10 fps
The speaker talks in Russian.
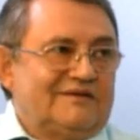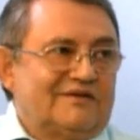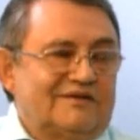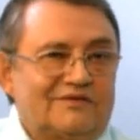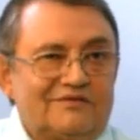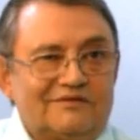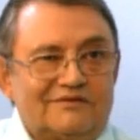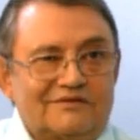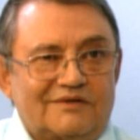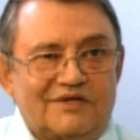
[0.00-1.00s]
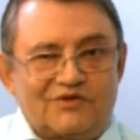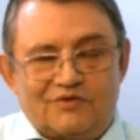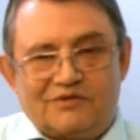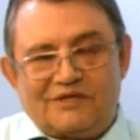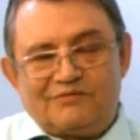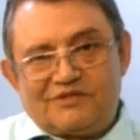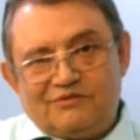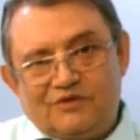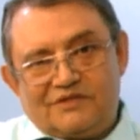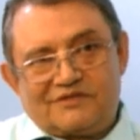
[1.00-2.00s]
Это, скорее всего, от
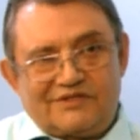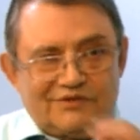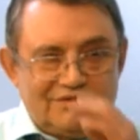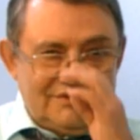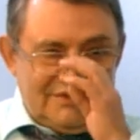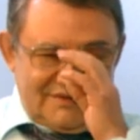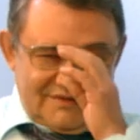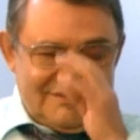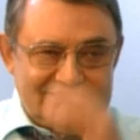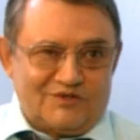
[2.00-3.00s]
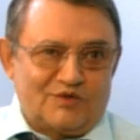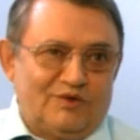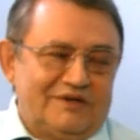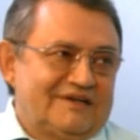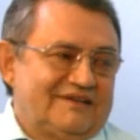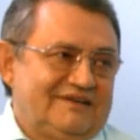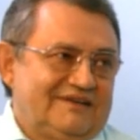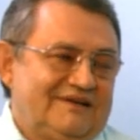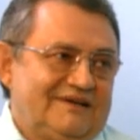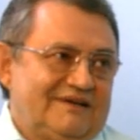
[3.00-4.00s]
Комсомольской до Школьной.
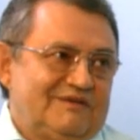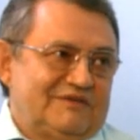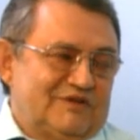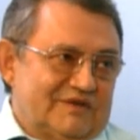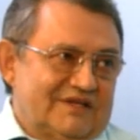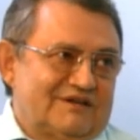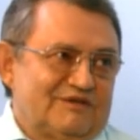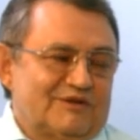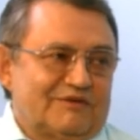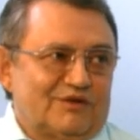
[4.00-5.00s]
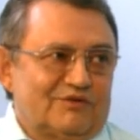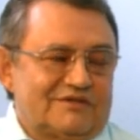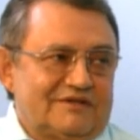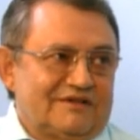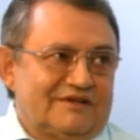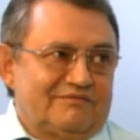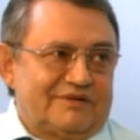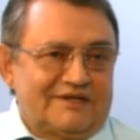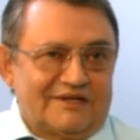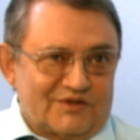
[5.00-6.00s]
Мы его, наверное, в этом году сделаем.
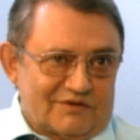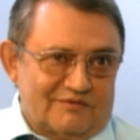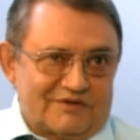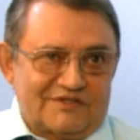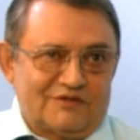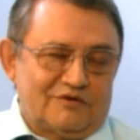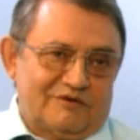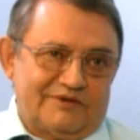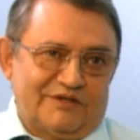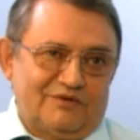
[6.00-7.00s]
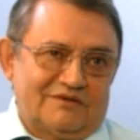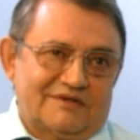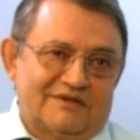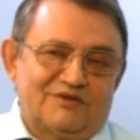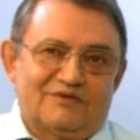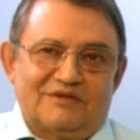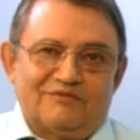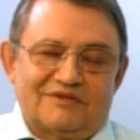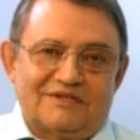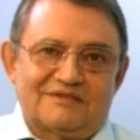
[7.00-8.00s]
Понятно, что эти процедуры пройдут, скорее всего,
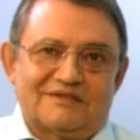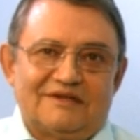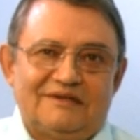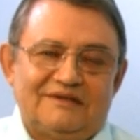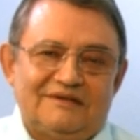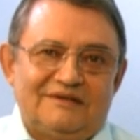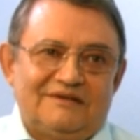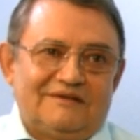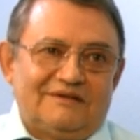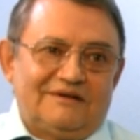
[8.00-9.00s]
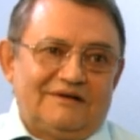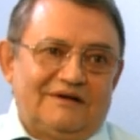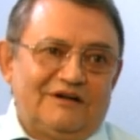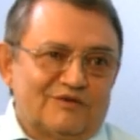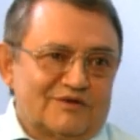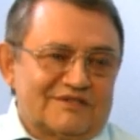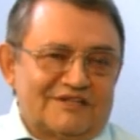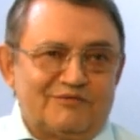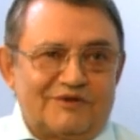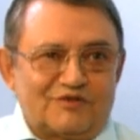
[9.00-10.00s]
там с конца августа,
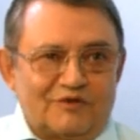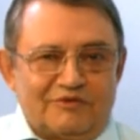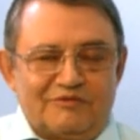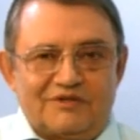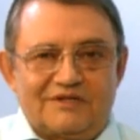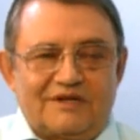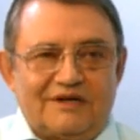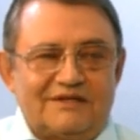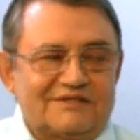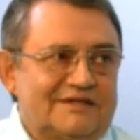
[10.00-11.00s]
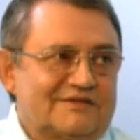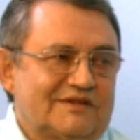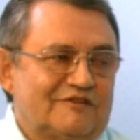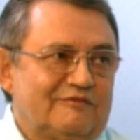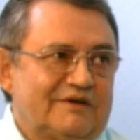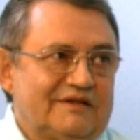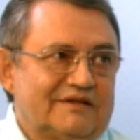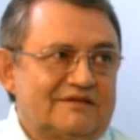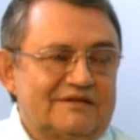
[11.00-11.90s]
наверное, приступим уже к реализации этого проекта.